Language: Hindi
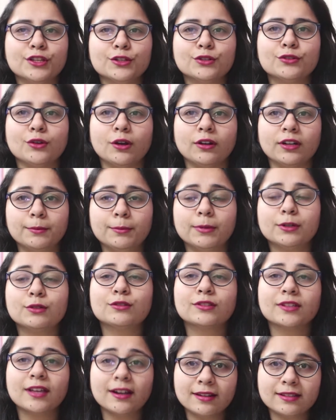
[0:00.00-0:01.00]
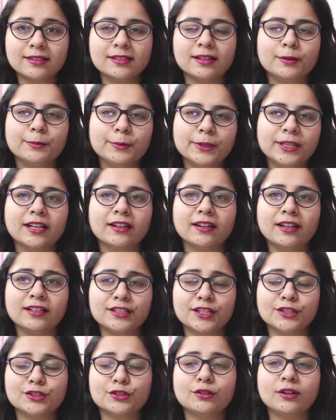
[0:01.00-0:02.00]
जस्ट सॉर्टेड बट उसका रिजल्ट भी दिखना
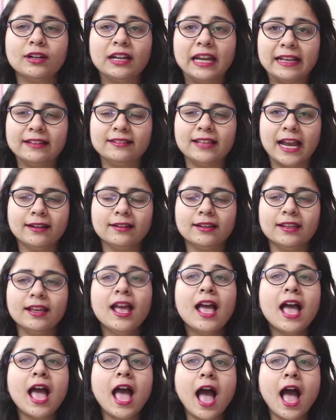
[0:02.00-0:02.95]
चाहिए इट्स नॉट लाइक दैट कि